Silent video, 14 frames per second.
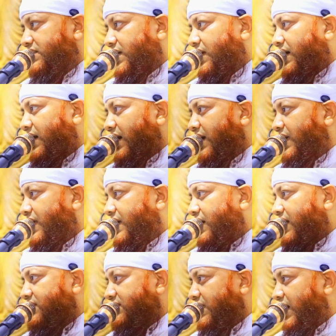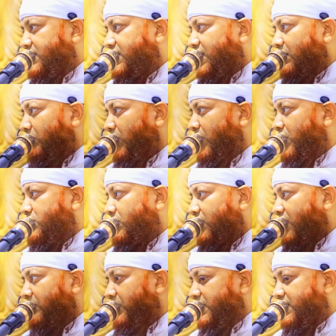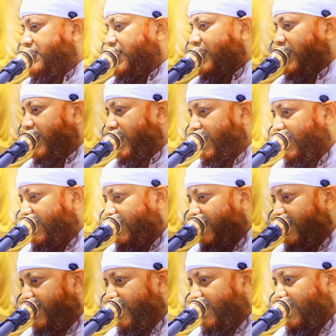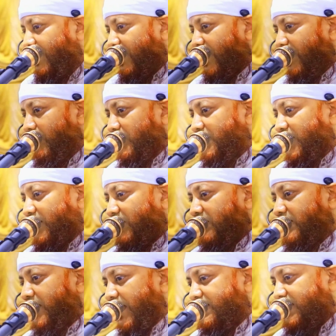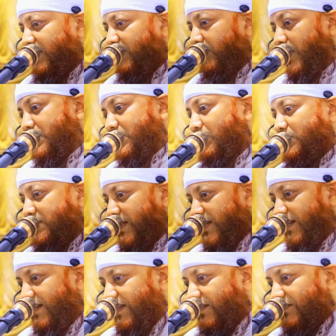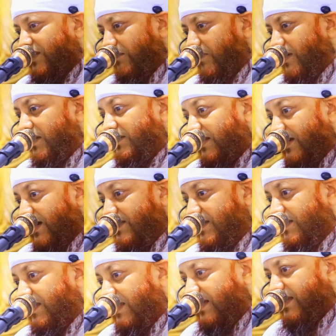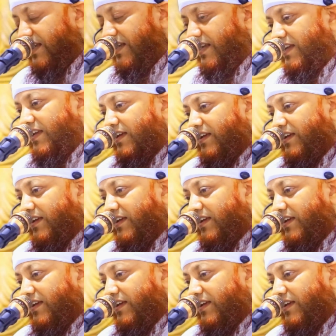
যারা আগের কার আছেন বয়স অনেক বেশি এরা কেরামতির দেখছেন বা শুনছেন কিন্তু আমরা ইতিহাসে দেখি